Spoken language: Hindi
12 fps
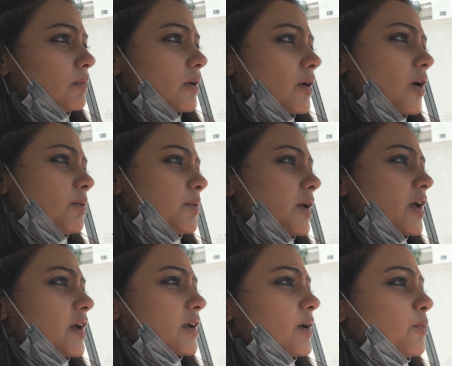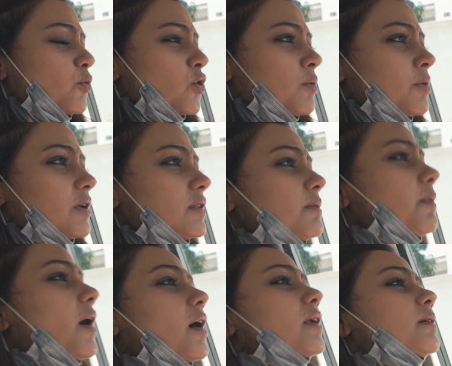मेरा कल भी एक ही पूड़ी मिली थी
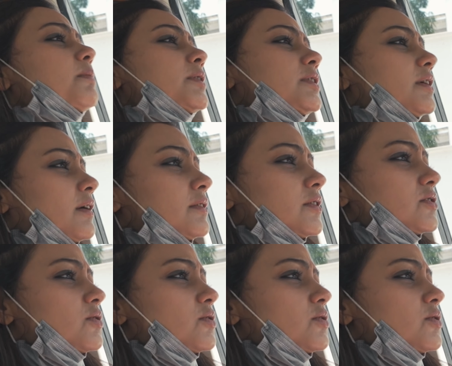बाहर एक मंदिर है अंदर